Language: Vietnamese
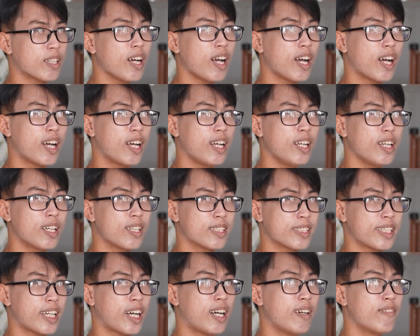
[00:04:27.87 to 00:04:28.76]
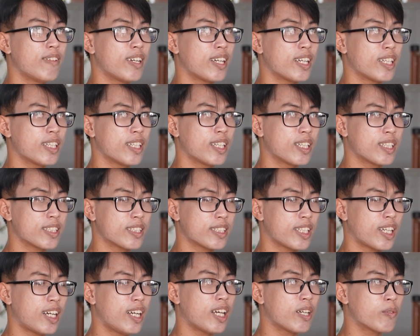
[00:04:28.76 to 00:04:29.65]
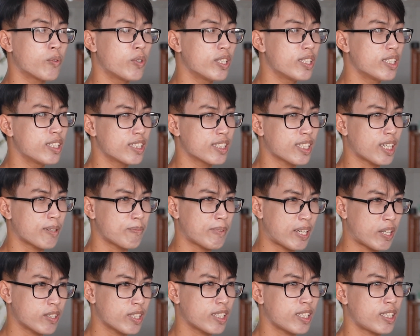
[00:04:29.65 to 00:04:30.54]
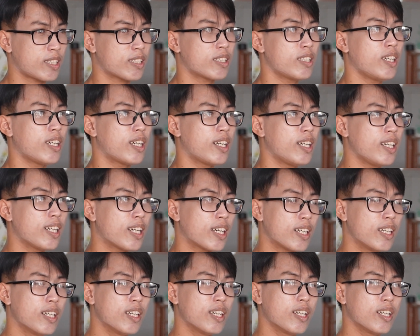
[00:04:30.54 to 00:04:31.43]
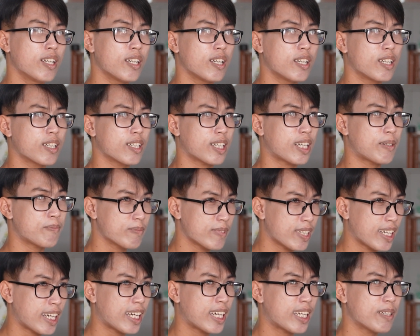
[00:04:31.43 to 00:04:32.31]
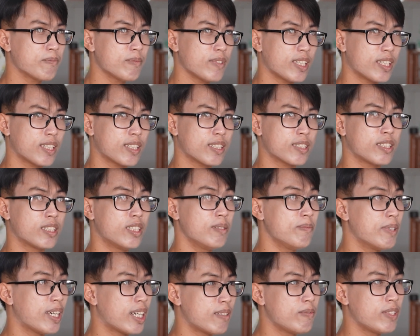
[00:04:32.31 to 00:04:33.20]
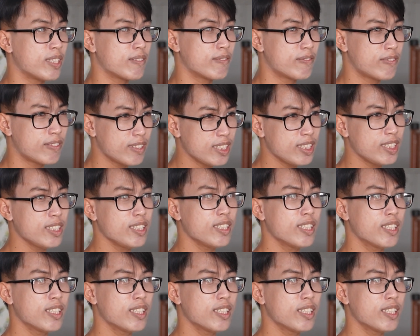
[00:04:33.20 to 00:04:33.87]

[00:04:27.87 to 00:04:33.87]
có thể là trở về trở lại quê hương Cà Mau này có thể là à, thăm khám này chữa bệnh miễn phí